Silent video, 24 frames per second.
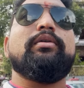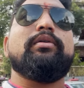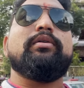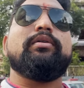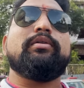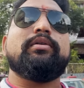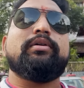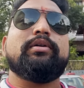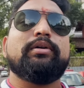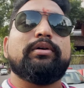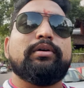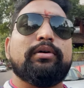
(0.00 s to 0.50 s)

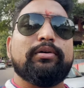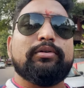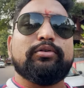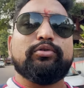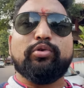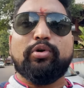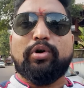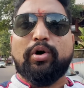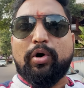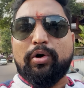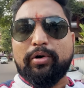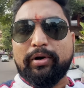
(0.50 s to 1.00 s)
और
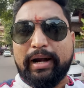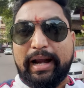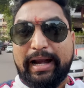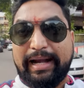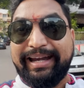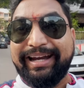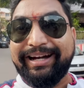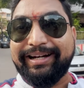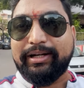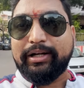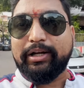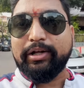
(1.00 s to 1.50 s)
थोड़ा और
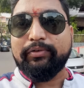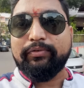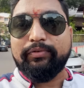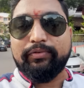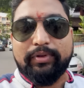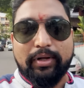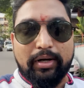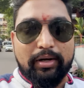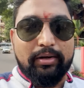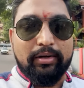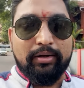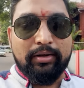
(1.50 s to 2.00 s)
एडिक्टिव
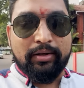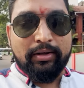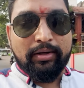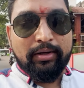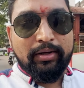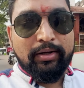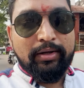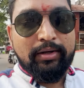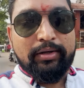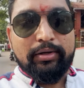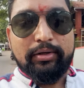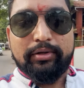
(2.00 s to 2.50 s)
था
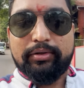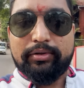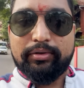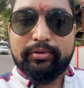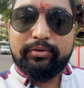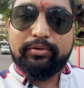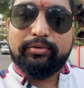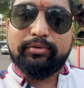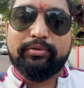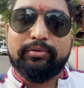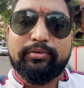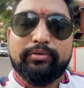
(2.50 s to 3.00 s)

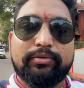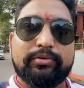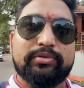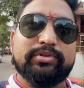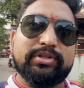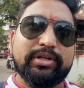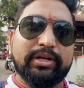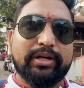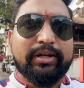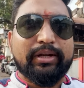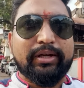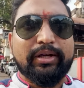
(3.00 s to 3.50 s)

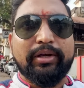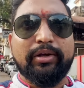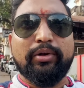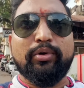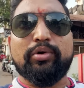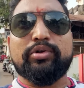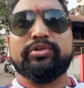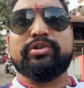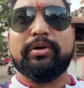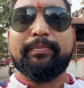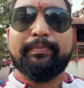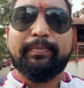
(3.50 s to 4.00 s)
चिकन घी
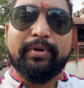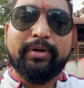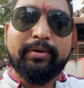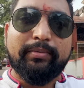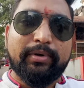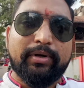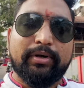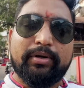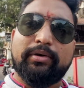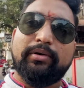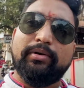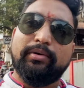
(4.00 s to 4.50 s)
रोस्ट
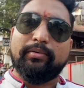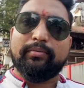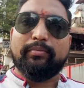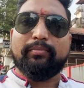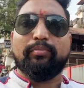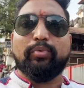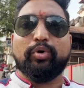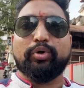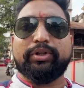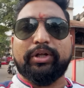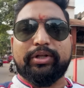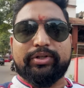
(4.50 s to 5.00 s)
अपने में
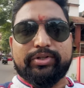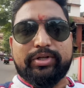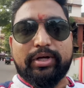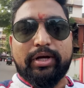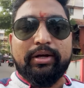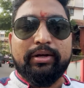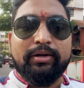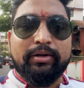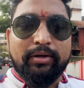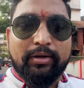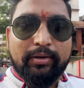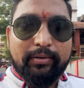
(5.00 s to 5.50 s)
बहुत
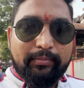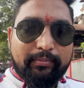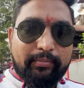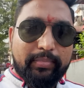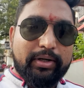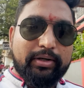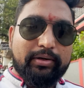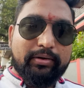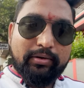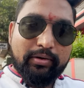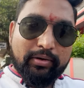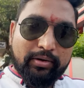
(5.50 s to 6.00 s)
अच्छा
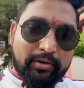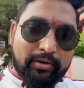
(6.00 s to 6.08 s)
है बट